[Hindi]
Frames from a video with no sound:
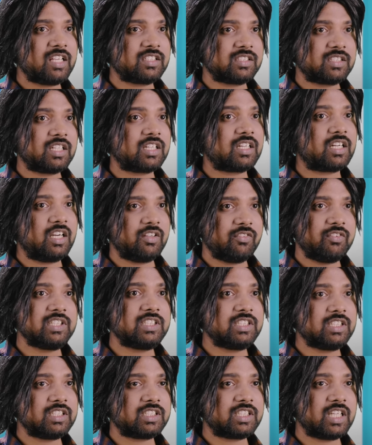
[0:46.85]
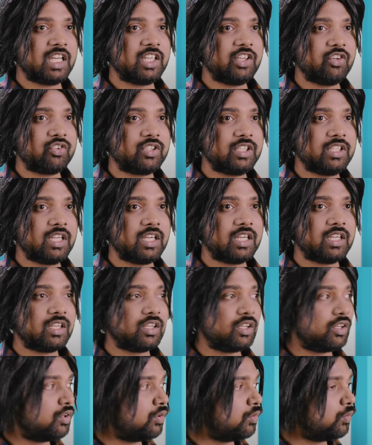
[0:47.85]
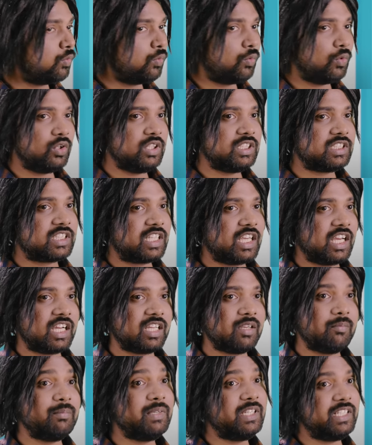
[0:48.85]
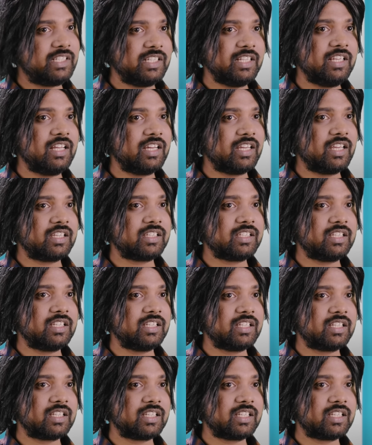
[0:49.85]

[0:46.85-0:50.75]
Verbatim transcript: आज तक कड़वी चीज़ खाई होगी ना वो इसके आगे मीठी लगेंगी